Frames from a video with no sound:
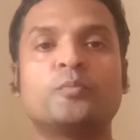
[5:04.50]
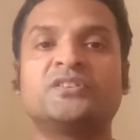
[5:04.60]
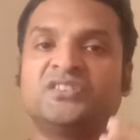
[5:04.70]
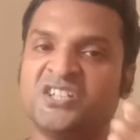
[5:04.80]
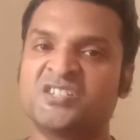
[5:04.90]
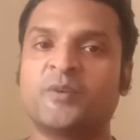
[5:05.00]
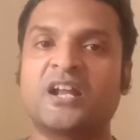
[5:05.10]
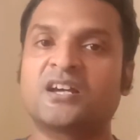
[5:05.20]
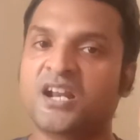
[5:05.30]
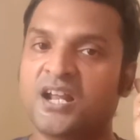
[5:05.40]
भी 30
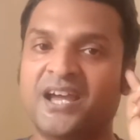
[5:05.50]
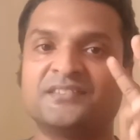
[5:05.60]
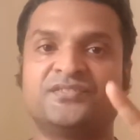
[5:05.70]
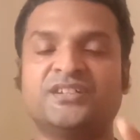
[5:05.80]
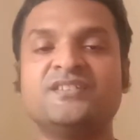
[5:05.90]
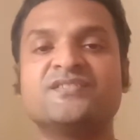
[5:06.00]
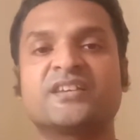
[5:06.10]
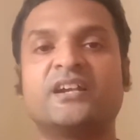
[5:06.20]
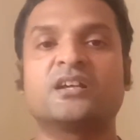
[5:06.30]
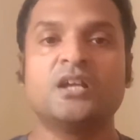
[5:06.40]
बार करना है तीन
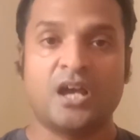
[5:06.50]
सेट